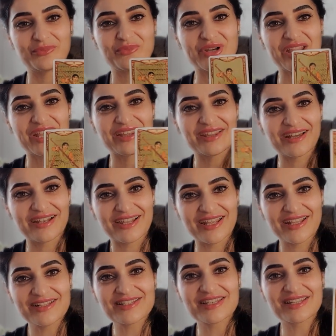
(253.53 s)

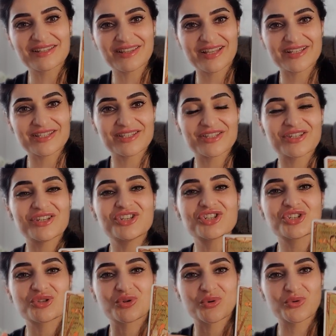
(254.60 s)
преодолеть,
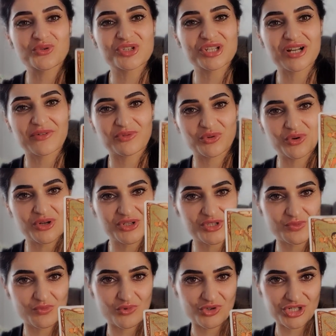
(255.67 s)
достичь, но все равно
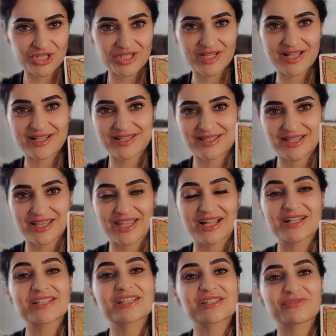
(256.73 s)
сможете
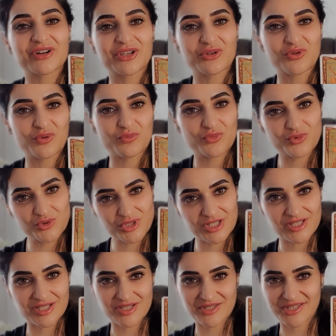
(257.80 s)
отстоять свое,
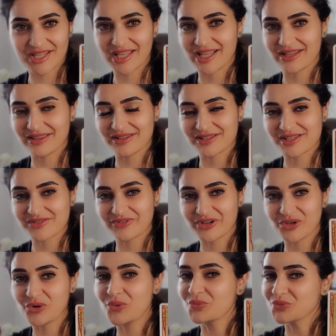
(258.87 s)
будете стоять на
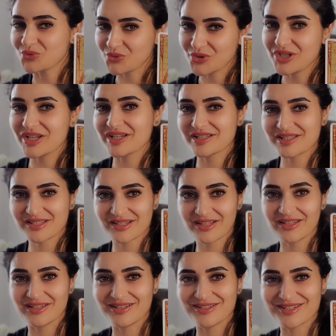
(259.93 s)
своем, но и
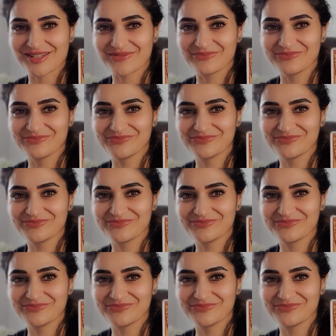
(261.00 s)
отстоите.